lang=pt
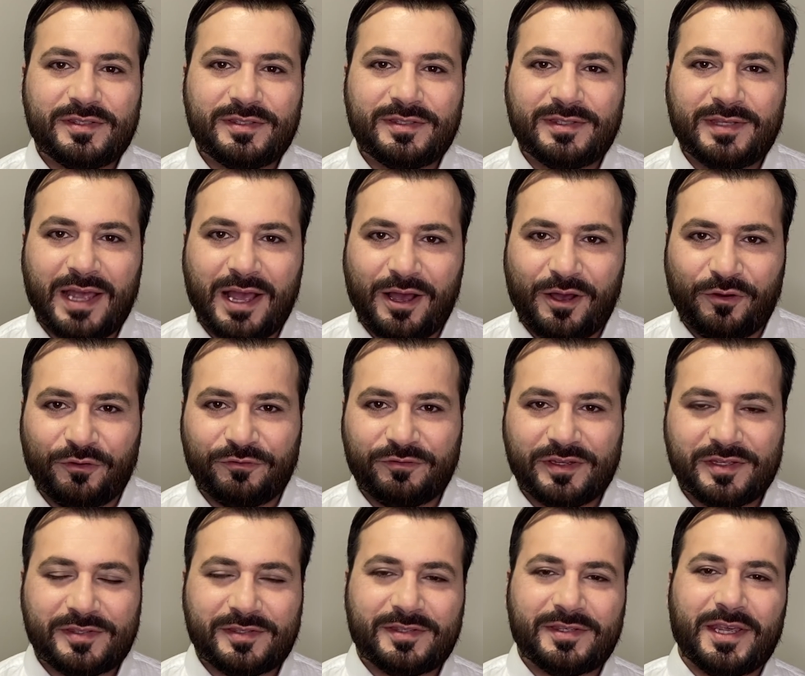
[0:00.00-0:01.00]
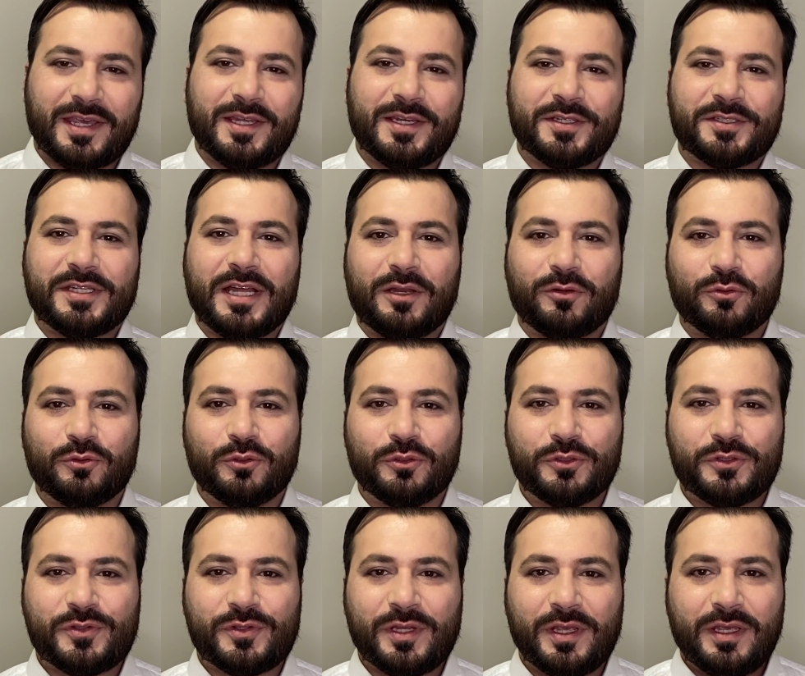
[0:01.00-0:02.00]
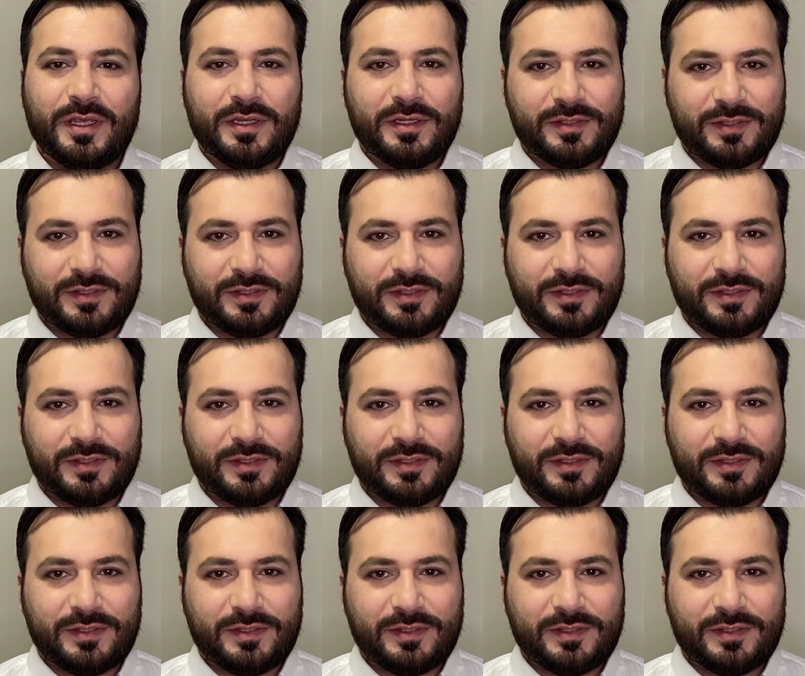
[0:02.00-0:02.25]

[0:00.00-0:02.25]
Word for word: salve, seres da luz!